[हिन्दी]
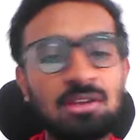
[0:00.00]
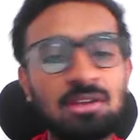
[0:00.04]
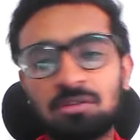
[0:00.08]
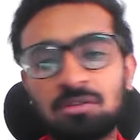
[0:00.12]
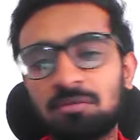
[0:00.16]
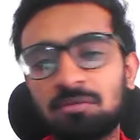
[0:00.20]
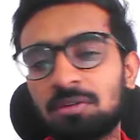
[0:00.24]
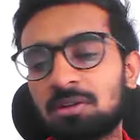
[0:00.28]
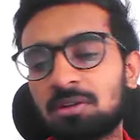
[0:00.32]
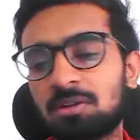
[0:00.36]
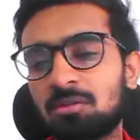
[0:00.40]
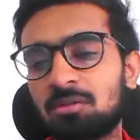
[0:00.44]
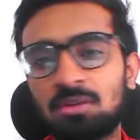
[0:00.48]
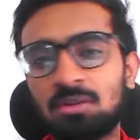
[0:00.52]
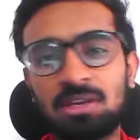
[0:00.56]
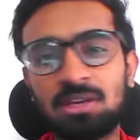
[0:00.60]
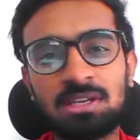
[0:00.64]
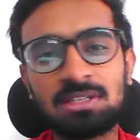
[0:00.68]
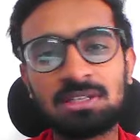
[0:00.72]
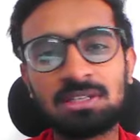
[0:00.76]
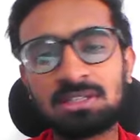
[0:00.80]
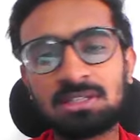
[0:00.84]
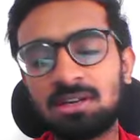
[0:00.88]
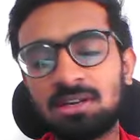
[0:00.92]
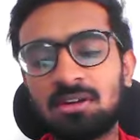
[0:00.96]
तो फिर
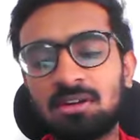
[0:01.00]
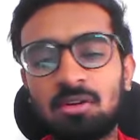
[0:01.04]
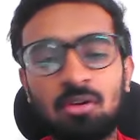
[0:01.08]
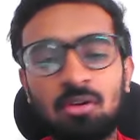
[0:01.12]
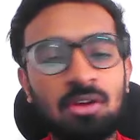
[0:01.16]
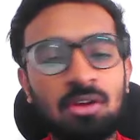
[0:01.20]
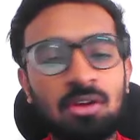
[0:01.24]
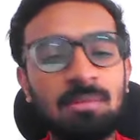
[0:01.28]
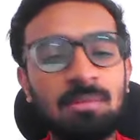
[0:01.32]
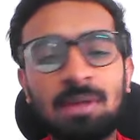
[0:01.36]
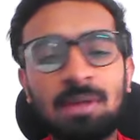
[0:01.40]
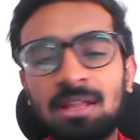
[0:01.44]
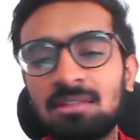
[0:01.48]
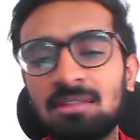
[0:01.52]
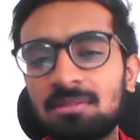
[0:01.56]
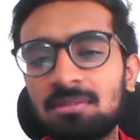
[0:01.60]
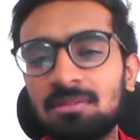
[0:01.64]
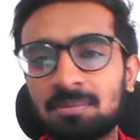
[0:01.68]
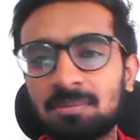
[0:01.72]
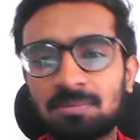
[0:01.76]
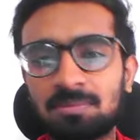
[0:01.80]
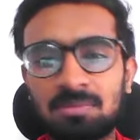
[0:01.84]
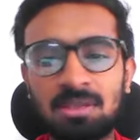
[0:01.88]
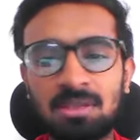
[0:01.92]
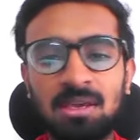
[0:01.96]
गुकेश के ड्रॉ के बाद
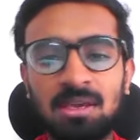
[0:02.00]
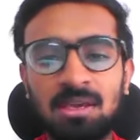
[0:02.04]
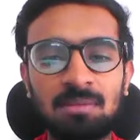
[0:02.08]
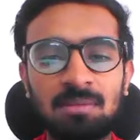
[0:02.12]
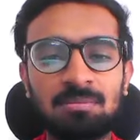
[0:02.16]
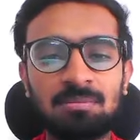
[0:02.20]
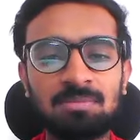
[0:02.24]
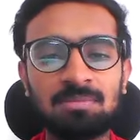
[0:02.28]
ये